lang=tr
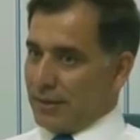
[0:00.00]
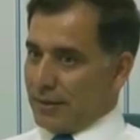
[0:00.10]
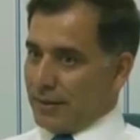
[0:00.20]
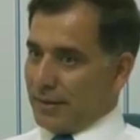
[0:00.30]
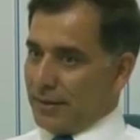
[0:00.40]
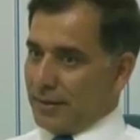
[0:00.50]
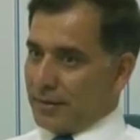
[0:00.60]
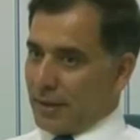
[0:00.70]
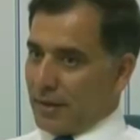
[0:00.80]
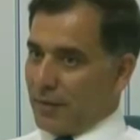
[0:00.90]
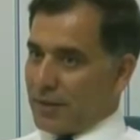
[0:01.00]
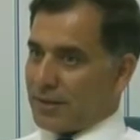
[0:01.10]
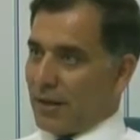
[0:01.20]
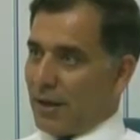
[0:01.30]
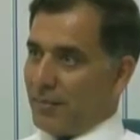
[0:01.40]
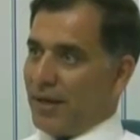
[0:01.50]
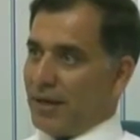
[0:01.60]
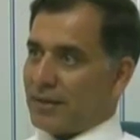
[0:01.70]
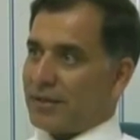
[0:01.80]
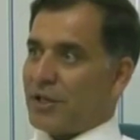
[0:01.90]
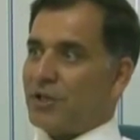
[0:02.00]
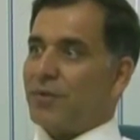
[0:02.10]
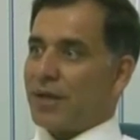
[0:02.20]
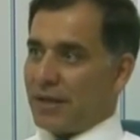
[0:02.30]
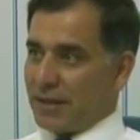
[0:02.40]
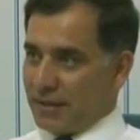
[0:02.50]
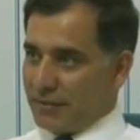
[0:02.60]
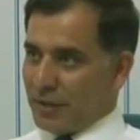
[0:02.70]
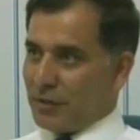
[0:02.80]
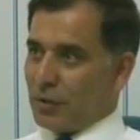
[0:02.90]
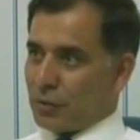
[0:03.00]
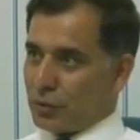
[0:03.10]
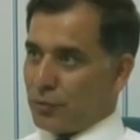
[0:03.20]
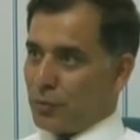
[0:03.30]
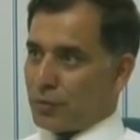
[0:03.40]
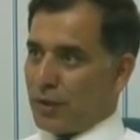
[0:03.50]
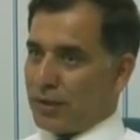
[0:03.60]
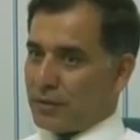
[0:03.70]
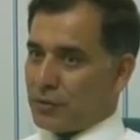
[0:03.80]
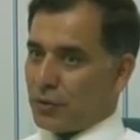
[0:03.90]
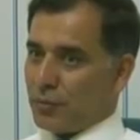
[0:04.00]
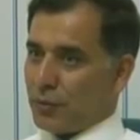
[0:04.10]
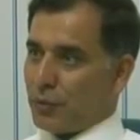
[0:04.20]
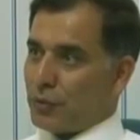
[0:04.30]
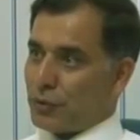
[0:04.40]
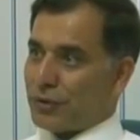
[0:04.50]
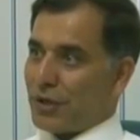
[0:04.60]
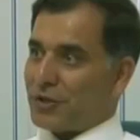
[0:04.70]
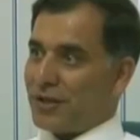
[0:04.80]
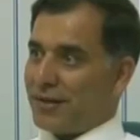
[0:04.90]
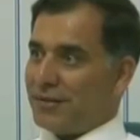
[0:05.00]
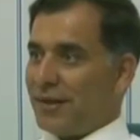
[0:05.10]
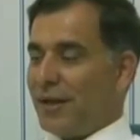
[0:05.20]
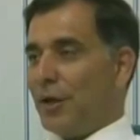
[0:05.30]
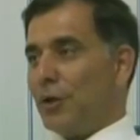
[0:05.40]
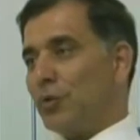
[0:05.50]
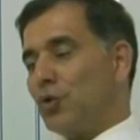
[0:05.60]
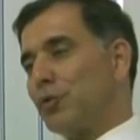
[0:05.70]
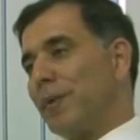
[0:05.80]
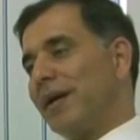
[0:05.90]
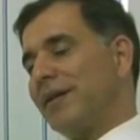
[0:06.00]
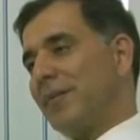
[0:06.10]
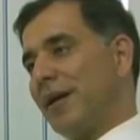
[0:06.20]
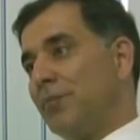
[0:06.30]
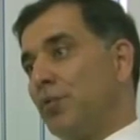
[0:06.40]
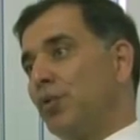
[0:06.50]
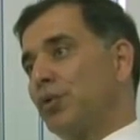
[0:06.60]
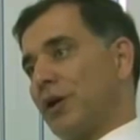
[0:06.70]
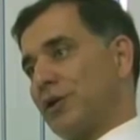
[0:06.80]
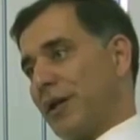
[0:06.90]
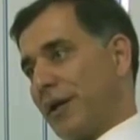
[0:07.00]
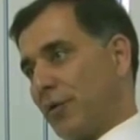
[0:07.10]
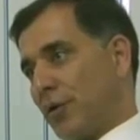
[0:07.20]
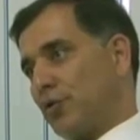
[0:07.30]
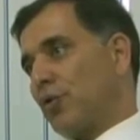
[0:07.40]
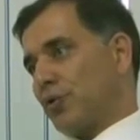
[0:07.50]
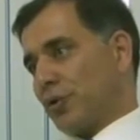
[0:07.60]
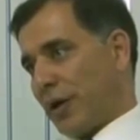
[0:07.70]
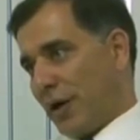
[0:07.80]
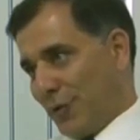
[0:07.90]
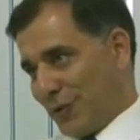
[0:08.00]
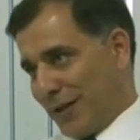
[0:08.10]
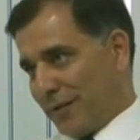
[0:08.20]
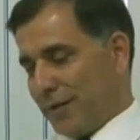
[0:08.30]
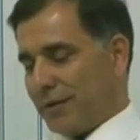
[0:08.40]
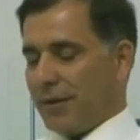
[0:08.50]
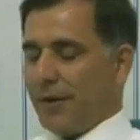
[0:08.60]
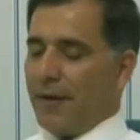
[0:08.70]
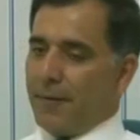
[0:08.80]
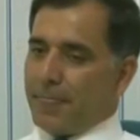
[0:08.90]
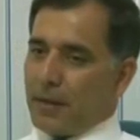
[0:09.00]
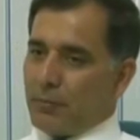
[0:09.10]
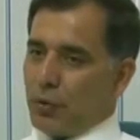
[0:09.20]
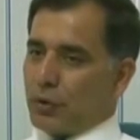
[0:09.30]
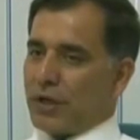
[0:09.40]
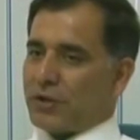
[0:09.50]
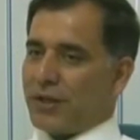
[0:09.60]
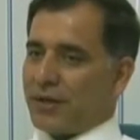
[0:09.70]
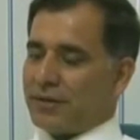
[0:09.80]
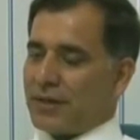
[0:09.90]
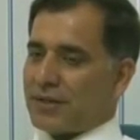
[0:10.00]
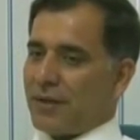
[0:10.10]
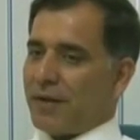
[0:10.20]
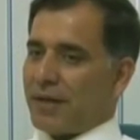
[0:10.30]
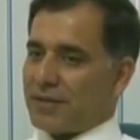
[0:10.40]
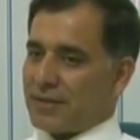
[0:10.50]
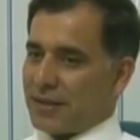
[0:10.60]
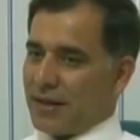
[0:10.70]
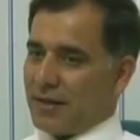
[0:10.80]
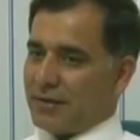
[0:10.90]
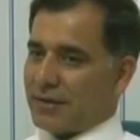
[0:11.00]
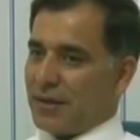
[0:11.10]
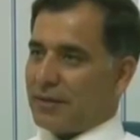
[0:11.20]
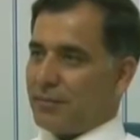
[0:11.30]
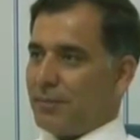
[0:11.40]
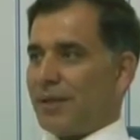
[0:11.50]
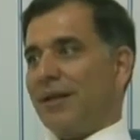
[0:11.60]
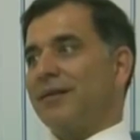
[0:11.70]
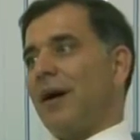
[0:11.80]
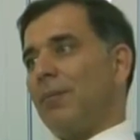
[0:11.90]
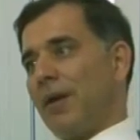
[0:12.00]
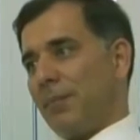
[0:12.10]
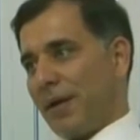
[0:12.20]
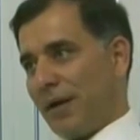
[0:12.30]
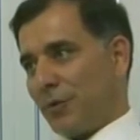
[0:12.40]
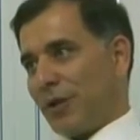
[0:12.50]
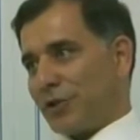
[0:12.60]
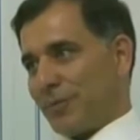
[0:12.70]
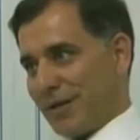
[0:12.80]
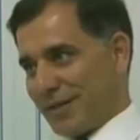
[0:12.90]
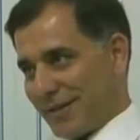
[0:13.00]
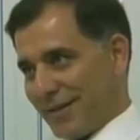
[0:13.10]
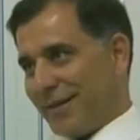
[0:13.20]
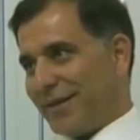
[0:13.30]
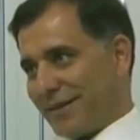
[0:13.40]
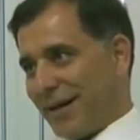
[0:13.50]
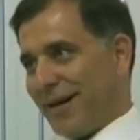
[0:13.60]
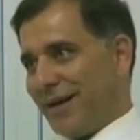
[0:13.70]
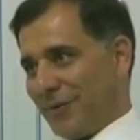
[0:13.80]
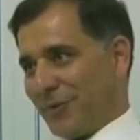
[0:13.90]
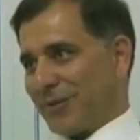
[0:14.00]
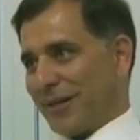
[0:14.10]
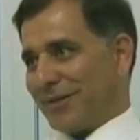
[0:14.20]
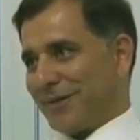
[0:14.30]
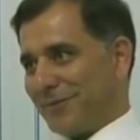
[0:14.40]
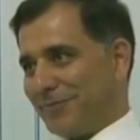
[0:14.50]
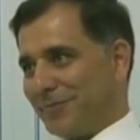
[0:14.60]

e, daha fazla ameliyata teşvik eden bir tutumumuz vardır. Çünkü bu küçük taşların düşme ihtimali büyük taşlara göre çok çok daha yüksektir. Büyük taşlarında safra kesesi kalınlık katıp bir iltihaplanmaya yol açma riski daha yüksektir.